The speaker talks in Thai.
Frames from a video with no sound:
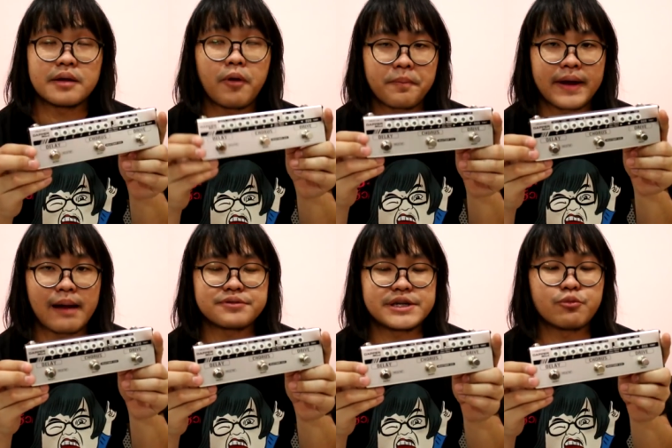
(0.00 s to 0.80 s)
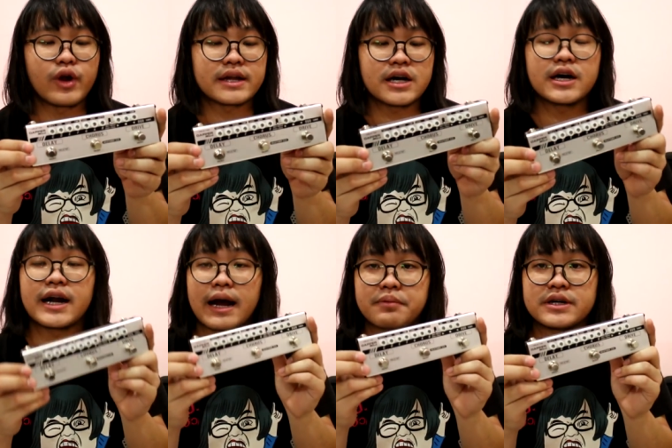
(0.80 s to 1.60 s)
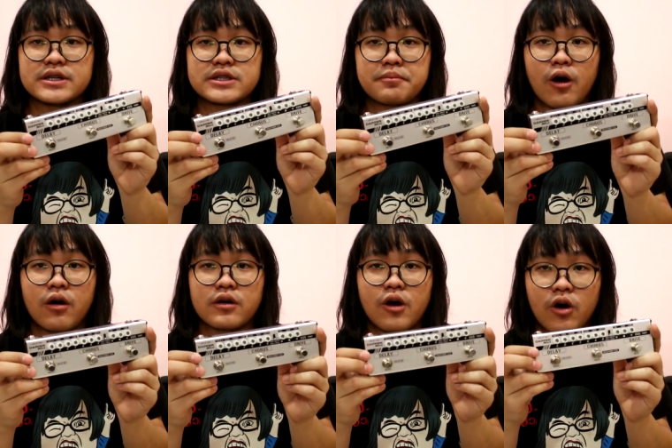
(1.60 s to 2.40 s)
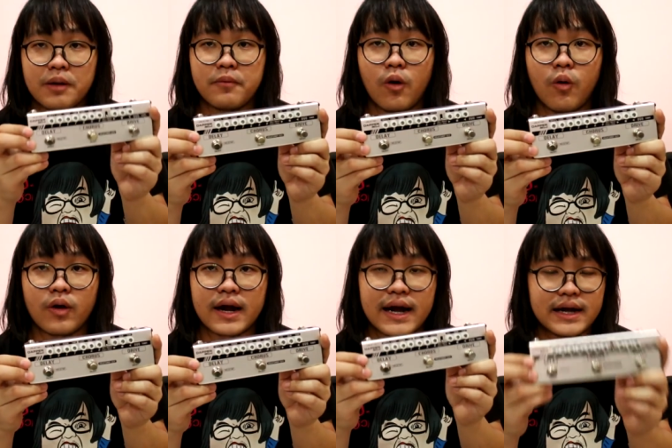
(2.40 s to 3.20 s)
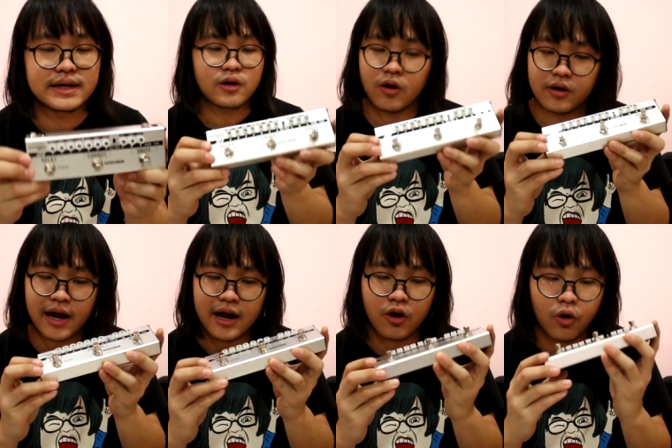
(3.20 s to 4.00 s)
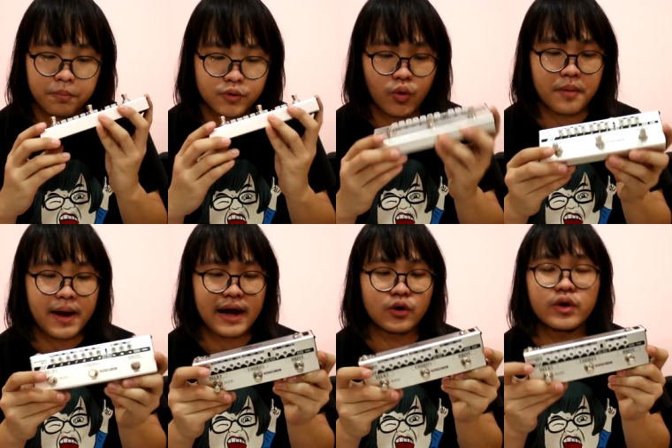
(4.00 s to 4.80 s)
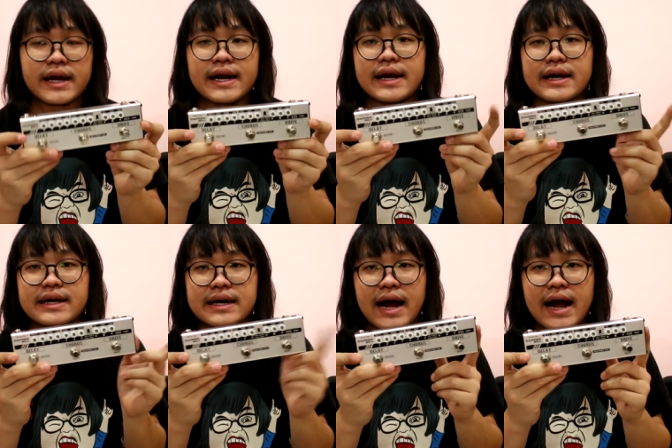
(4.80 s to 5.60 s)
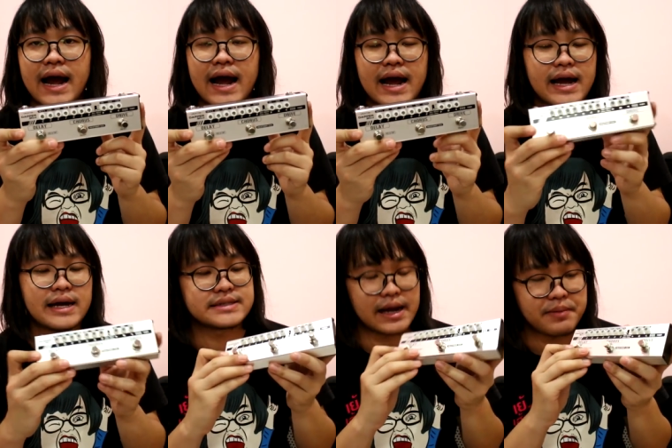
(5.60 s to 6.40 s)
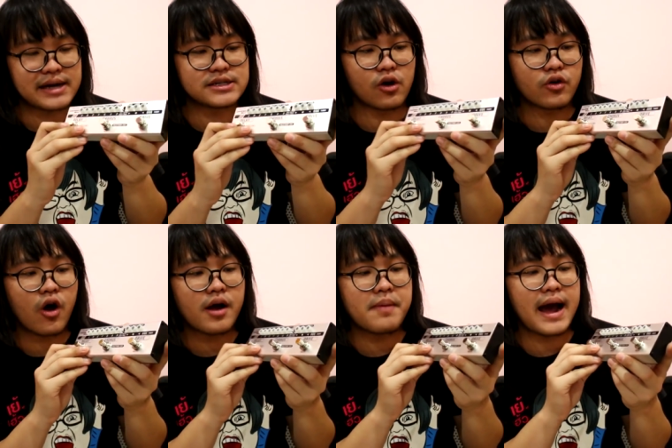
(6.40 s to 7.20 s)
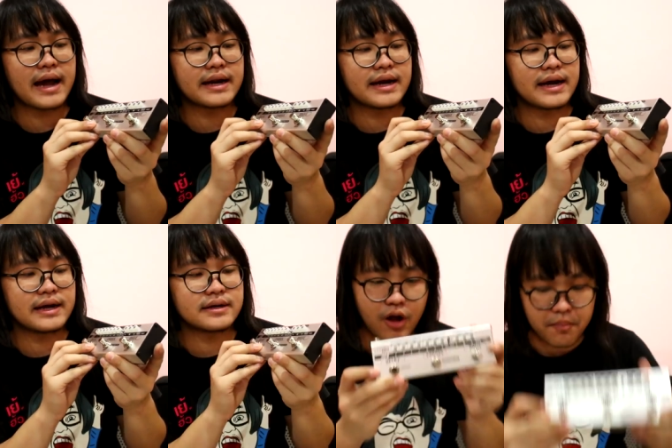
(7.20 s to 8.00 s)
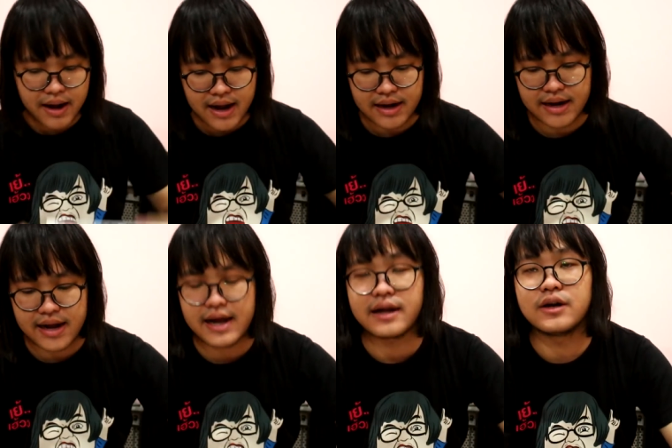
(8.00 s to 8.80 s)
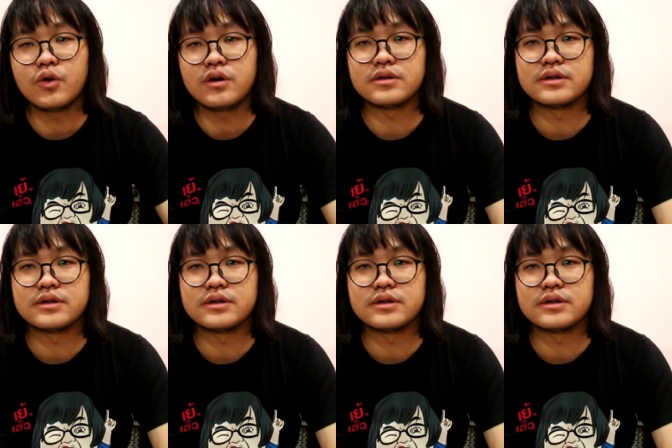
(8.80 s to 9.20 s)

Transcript: ระบบแคปซิมูเลเตอร์นะครับคือจำลองดอกลำโพงนะฮะค่อนข้างครบถ้วนมากรุ่นนี้ราคา สามพันสองร้อย บาทนะฮะต่อมานะฮะรุ่น